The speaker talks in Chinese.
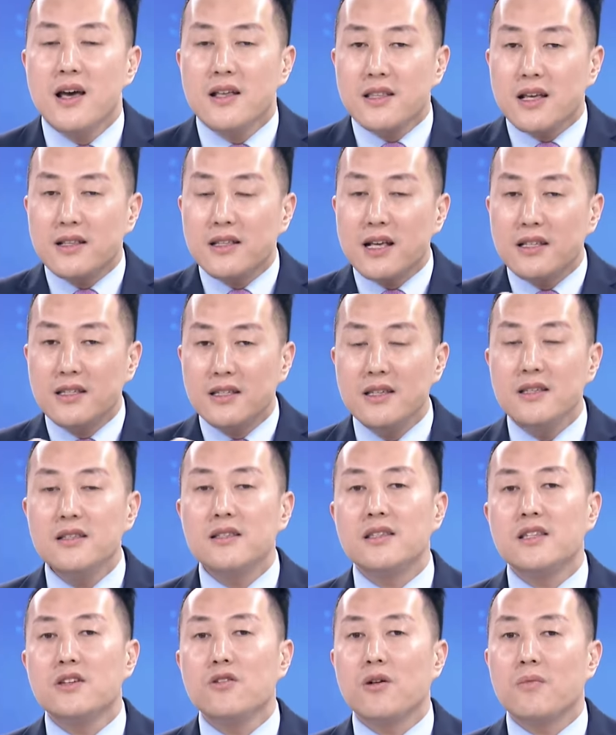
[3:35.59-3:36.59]
但在近
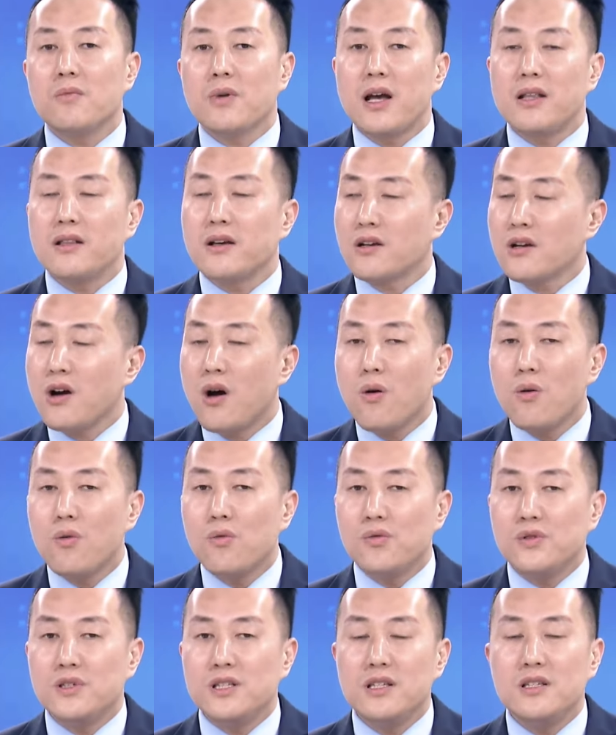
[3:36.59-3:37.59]
期，我们看到高
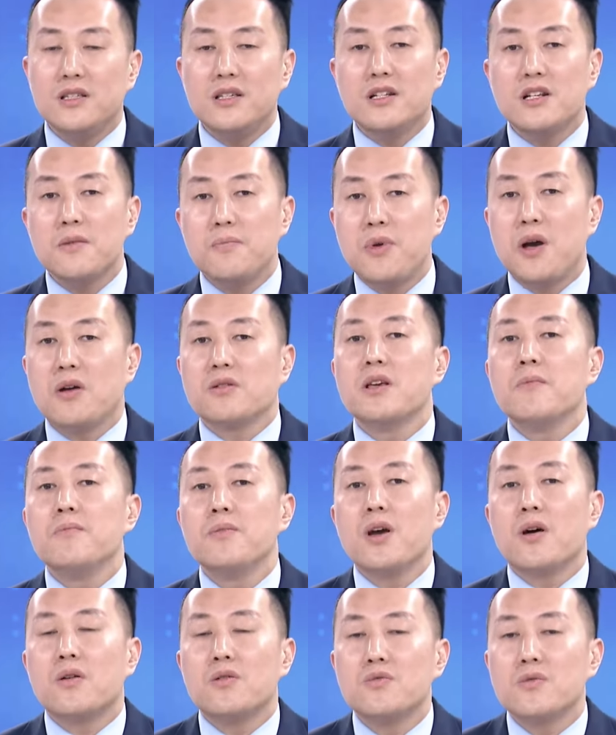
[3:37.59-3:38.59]
股息其实表现比
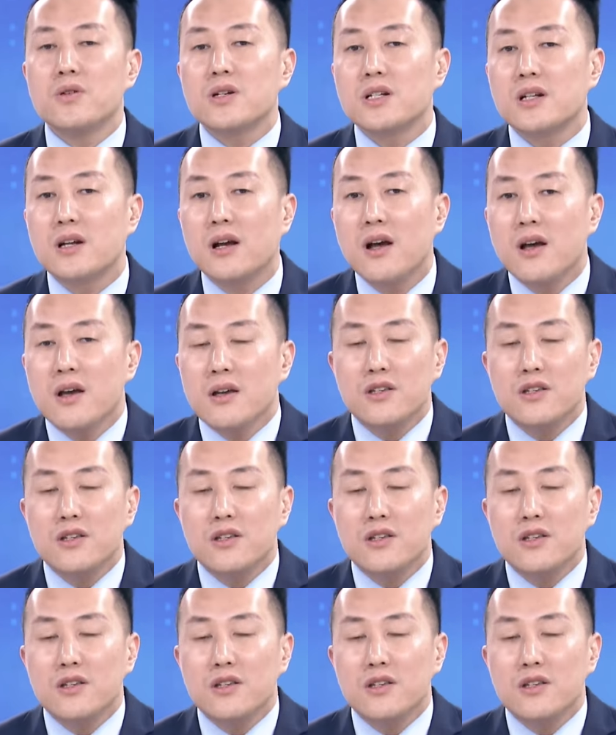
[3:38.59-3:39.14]
较弱势，